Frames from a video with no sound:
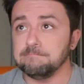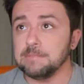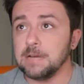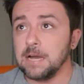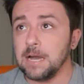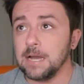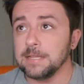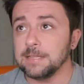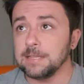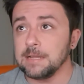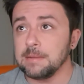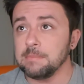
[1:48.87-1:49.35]

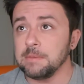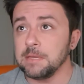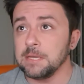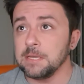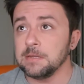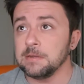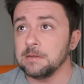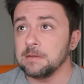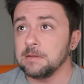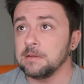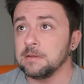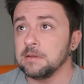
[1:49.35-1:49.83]
hay
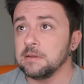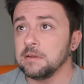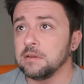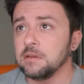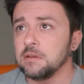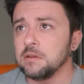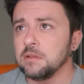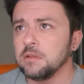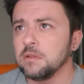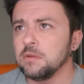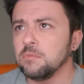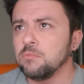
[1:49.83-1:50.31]

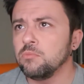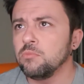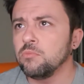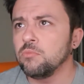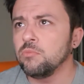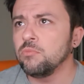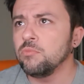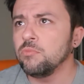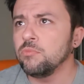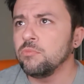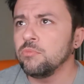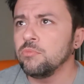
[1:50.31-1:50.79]
también,
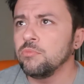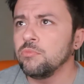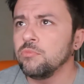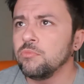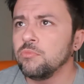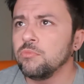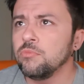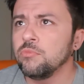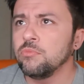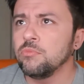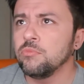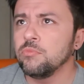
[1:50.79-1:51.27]

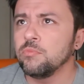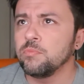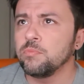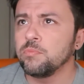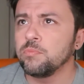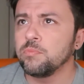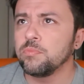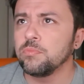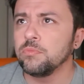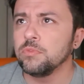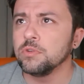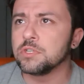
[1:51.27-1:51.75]
mm,
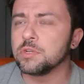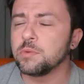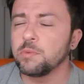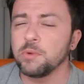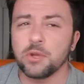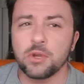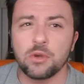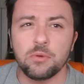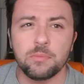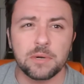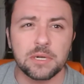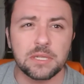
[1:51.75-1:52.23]
se
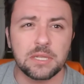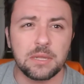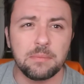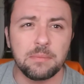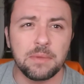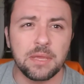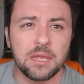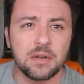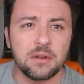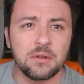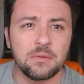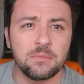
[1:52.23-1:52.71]
puede comprar
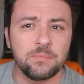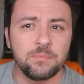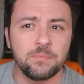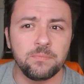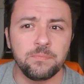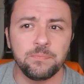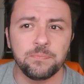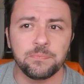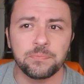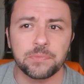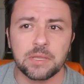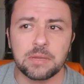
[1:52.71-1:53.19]

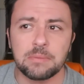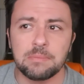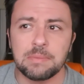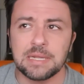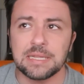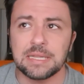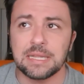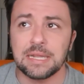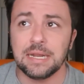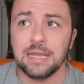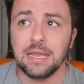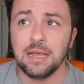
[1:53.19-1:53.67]
también
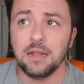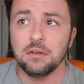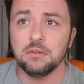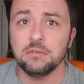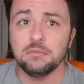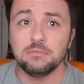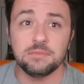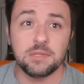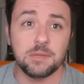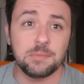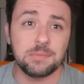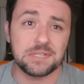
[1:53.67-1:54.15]

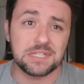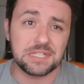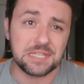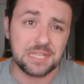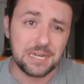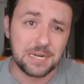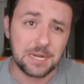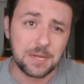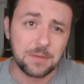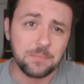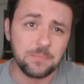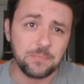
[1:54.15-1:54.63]
material de
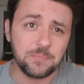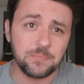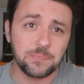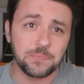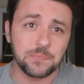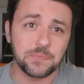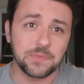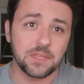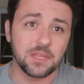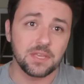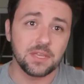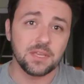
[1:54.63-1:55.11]
piscina,
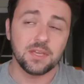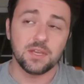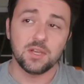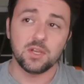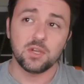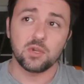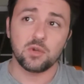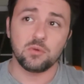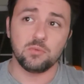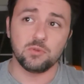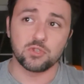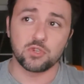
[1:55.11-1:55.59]

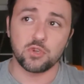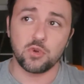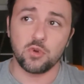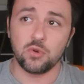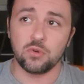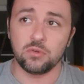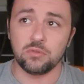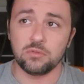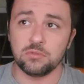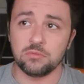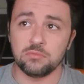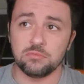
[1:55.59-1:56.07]
como
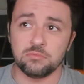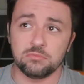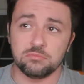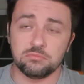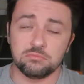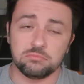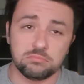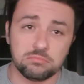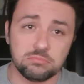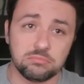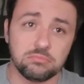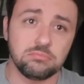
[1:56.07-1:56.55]

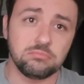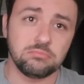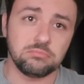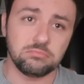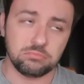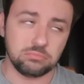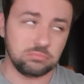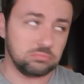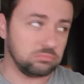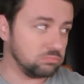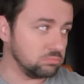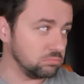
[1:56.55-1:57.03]
son
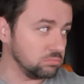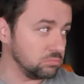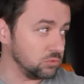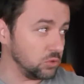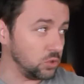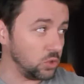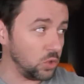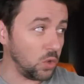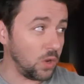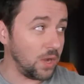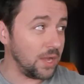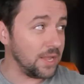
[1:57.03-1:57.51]
mm,
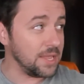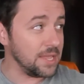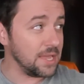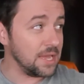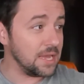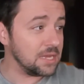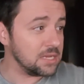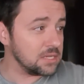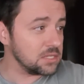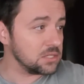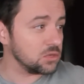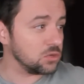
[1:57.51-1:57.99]

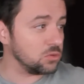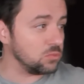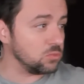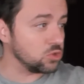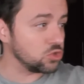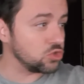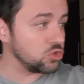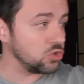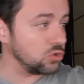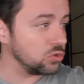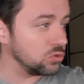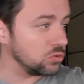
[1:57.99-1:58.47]
toallas,
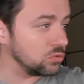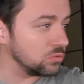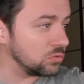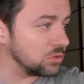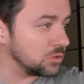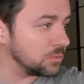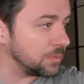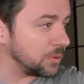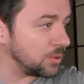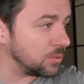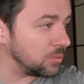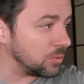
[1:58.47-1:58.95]
como son...
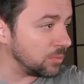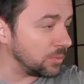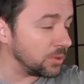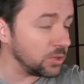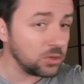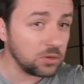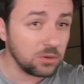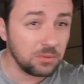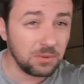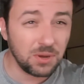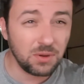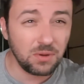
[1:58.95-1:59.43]
espero un
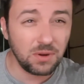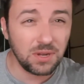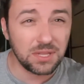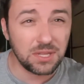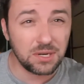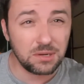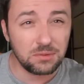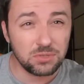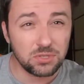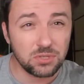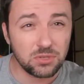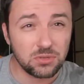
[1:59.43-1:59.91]
momento que bajo la
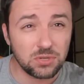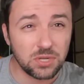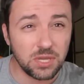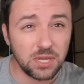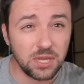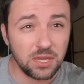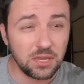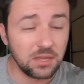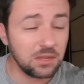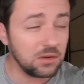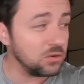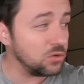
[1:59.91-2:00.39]
televisión
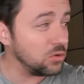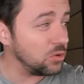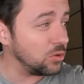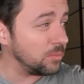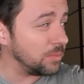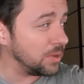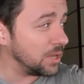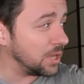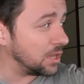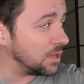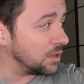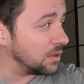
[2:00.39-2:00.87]
que no
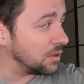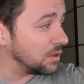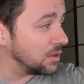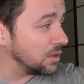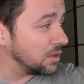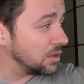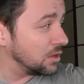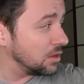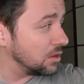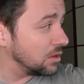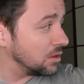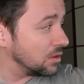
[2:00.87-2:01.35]
me
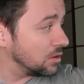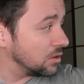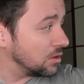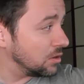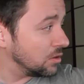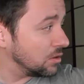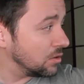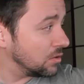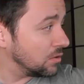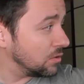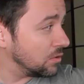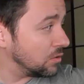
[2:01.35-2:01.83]

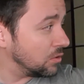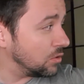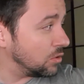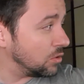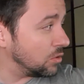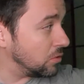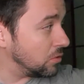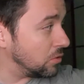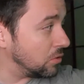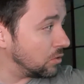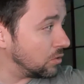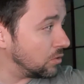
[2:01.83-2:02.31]

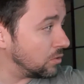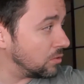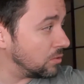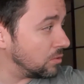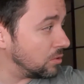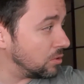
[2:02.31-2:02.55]
no,